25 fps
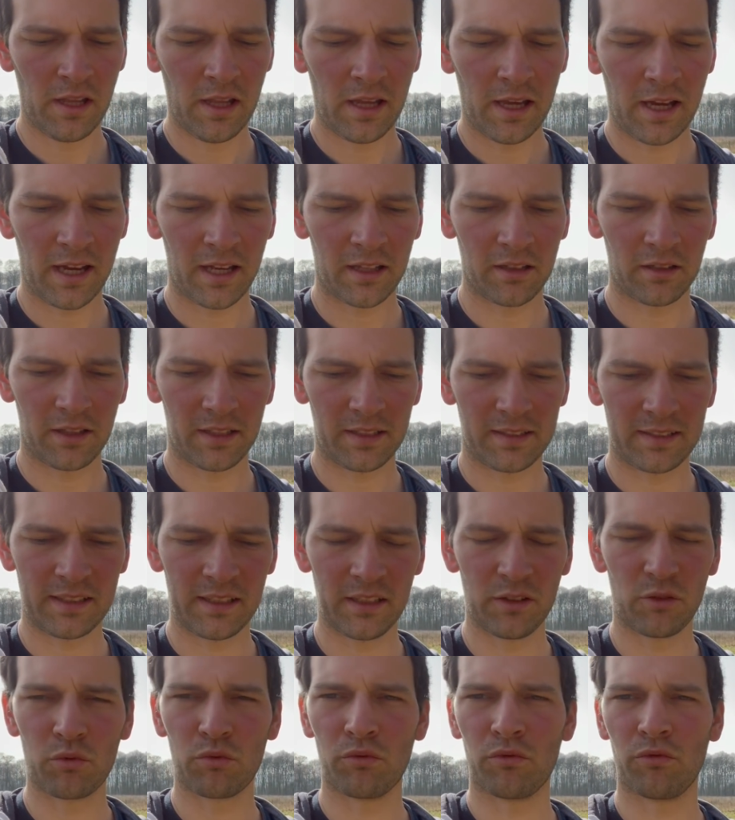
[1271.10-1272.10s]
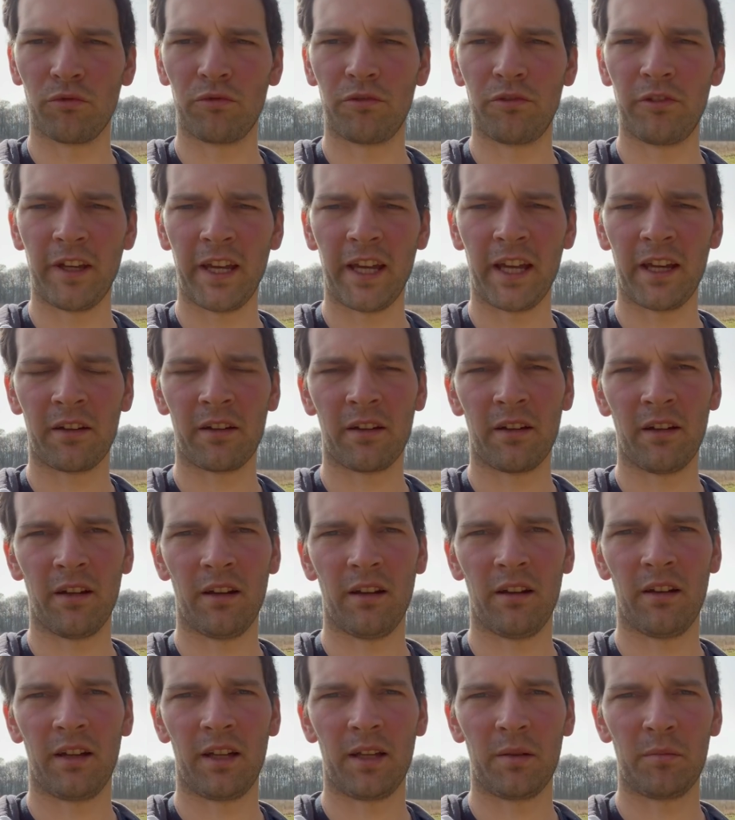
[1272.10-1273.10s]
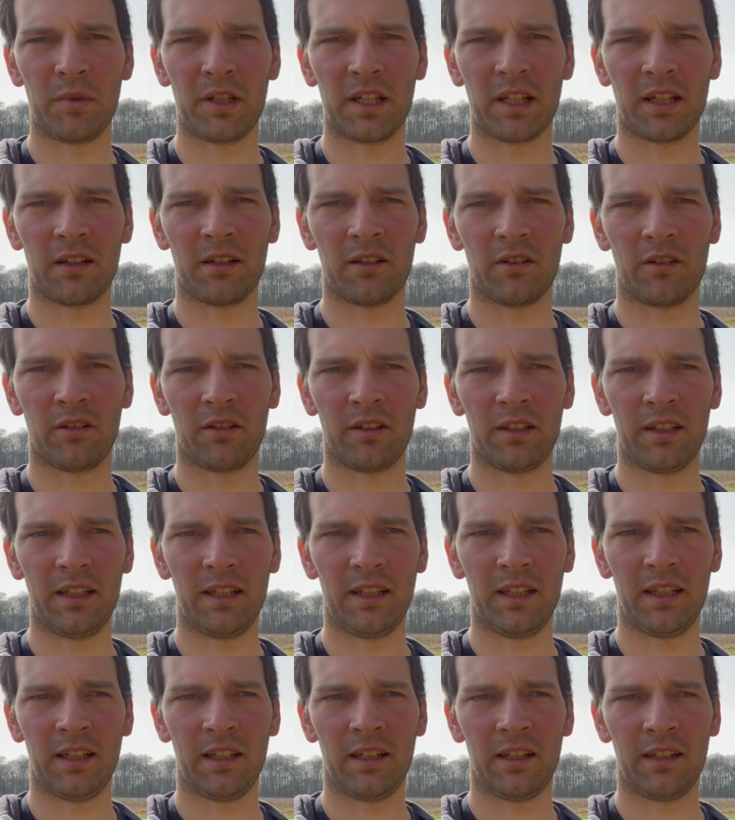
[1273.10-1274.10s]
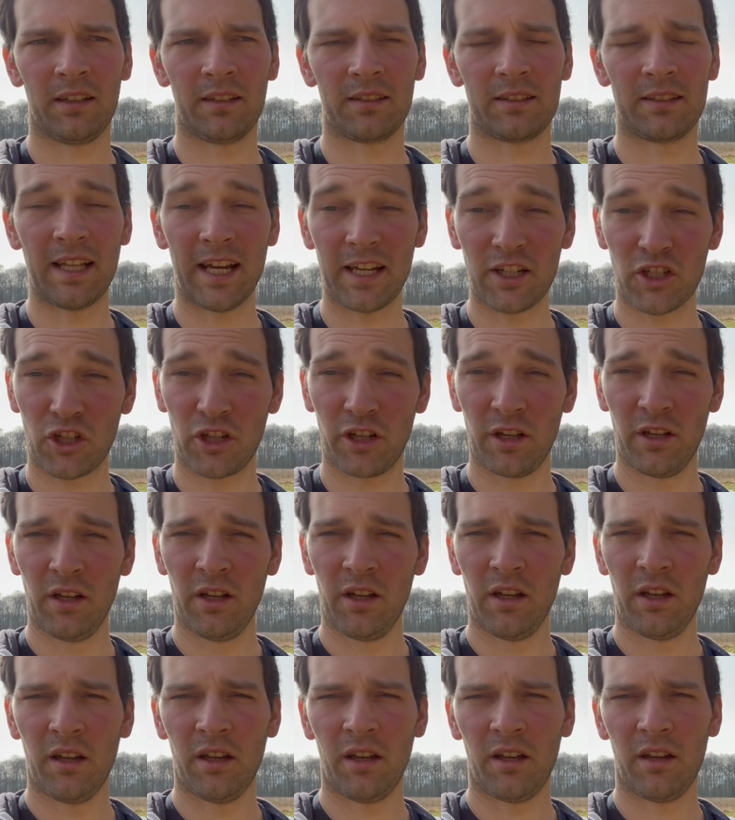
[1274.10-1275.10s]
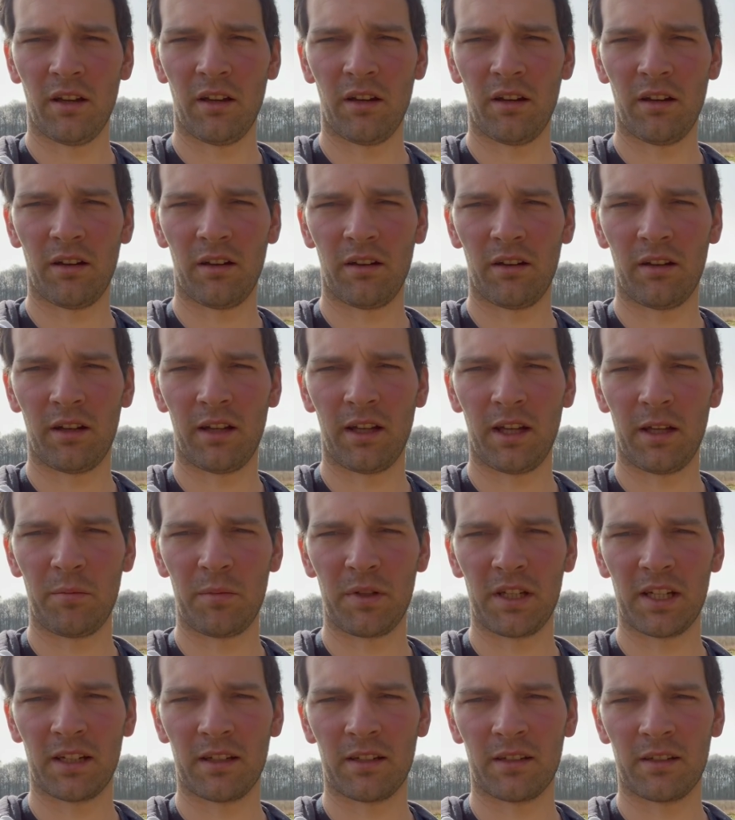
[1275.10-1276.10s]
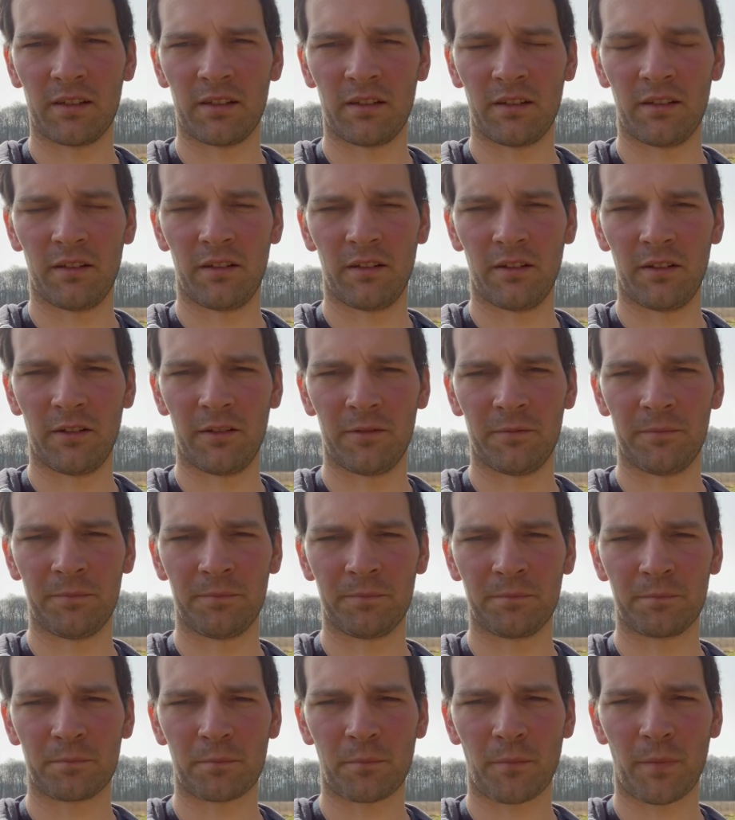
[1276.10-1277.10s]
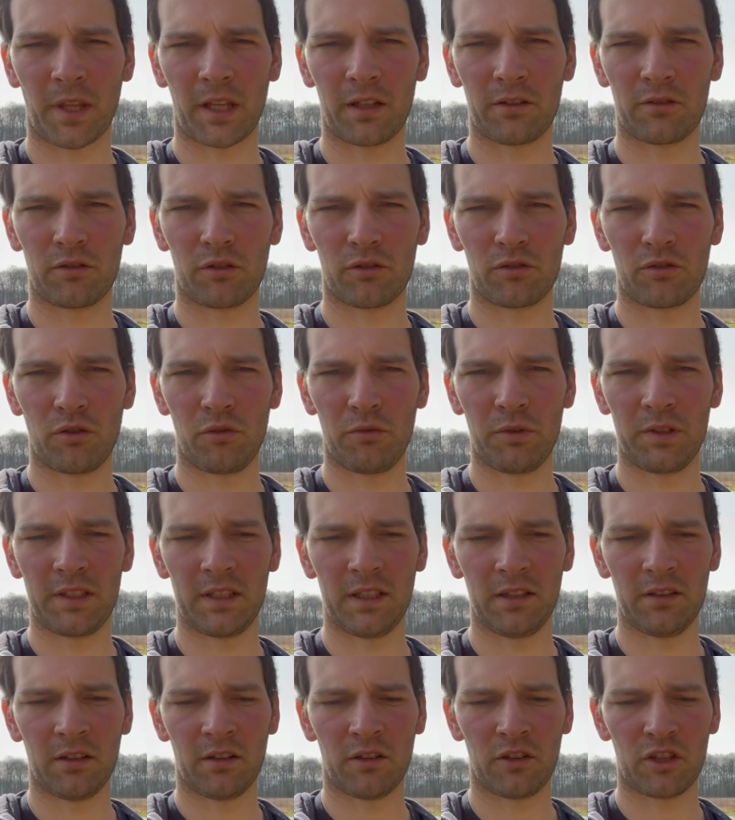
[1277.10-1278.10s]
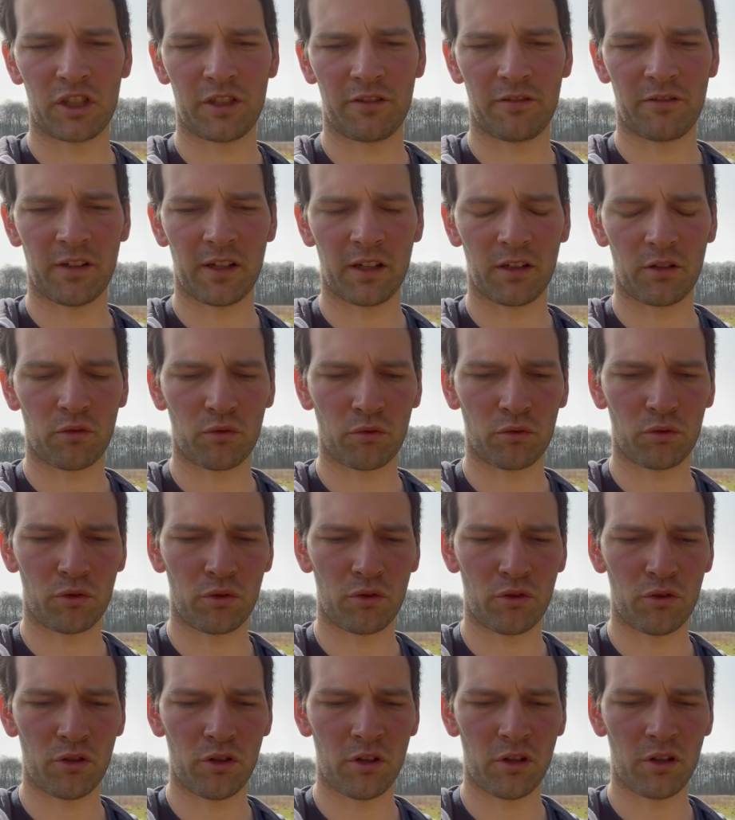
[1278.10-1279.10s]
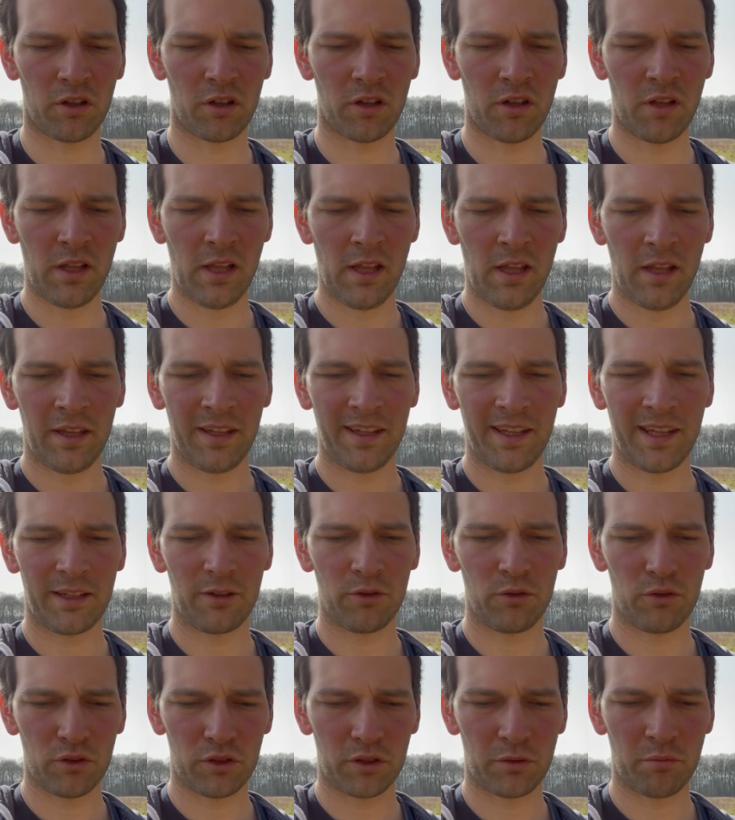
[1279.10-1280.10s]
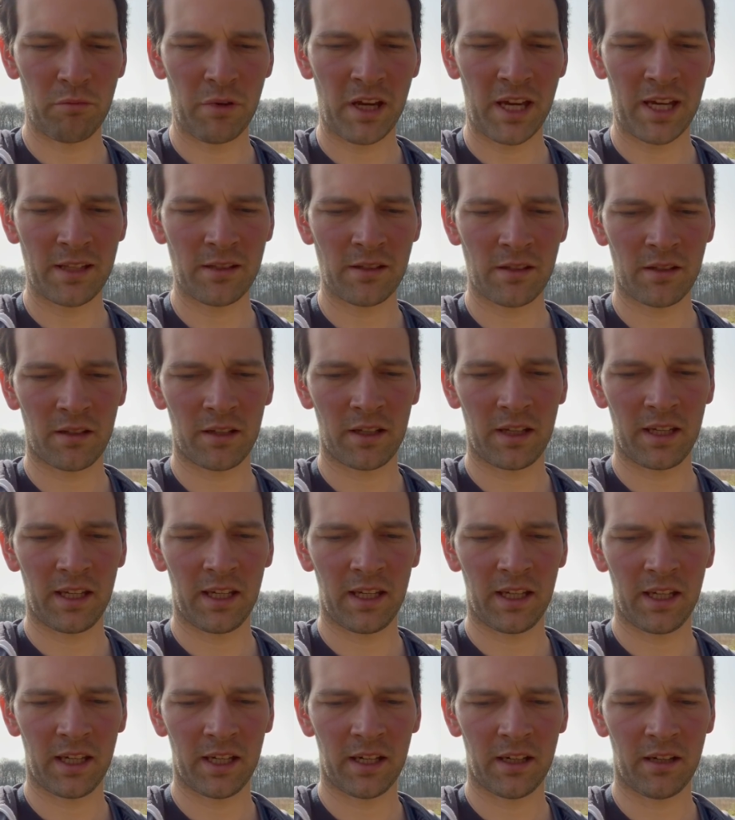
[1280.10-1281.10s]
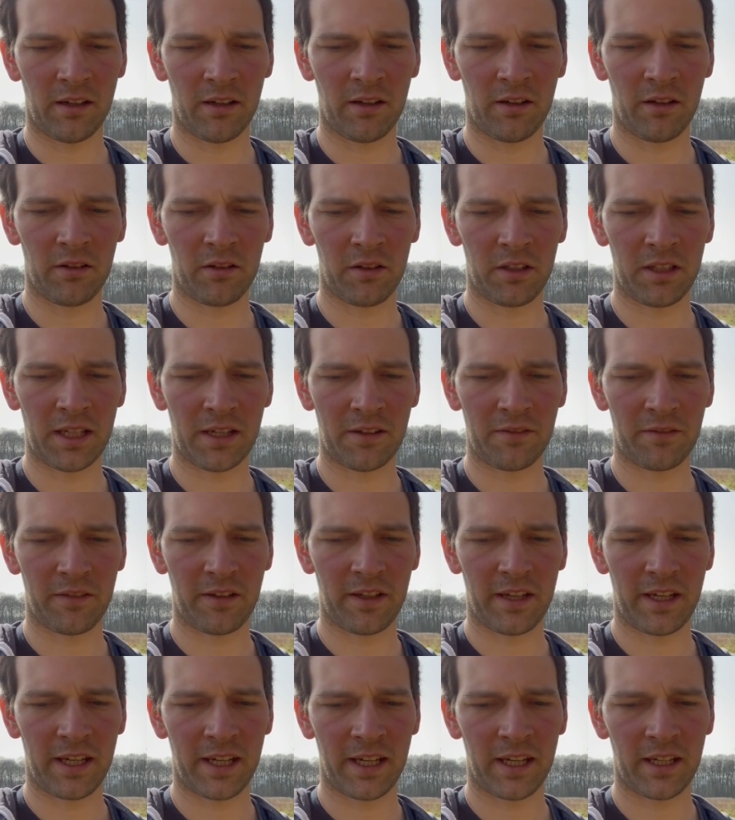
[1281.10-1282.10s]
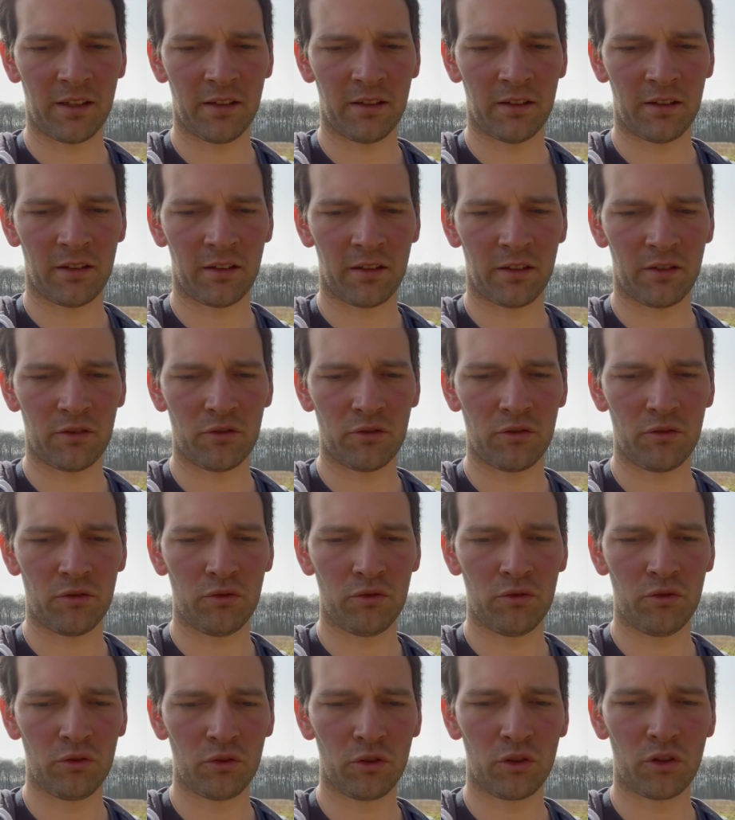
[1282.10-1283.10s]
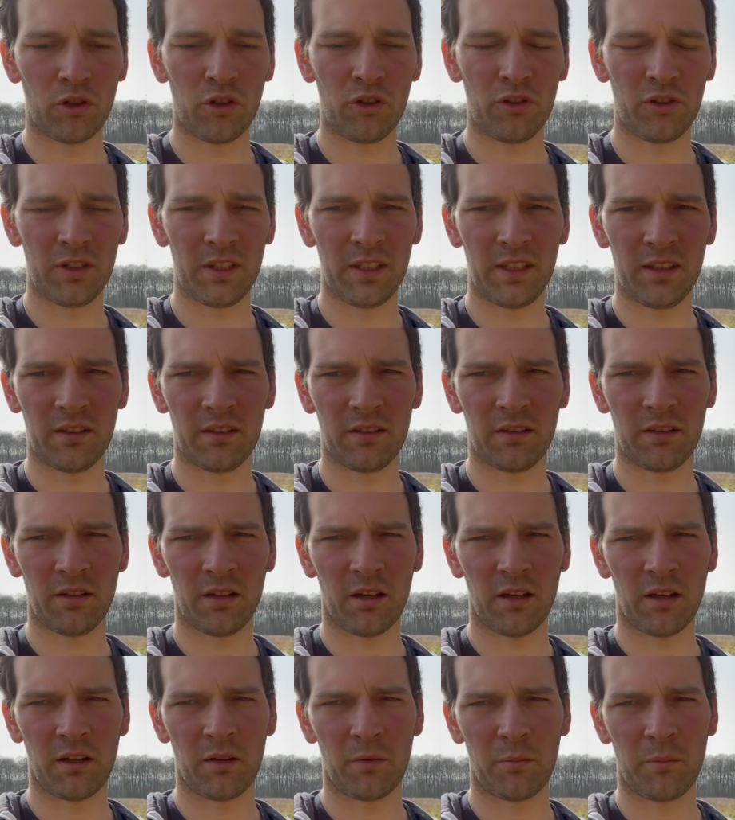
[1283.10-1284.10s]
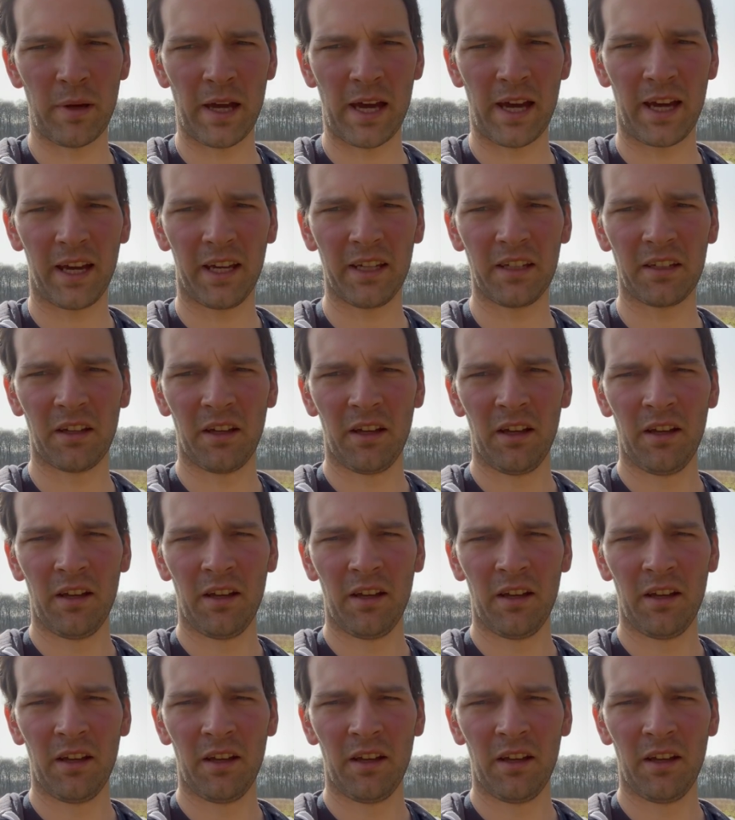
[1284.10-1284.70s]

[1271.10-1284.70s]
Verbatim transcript: un des sites où on fait et eh bien, des stages. Et eh bien, sur celui-ci, j'ai fait un contrôle il y a deux semaines et il y avait une colonie, pareil,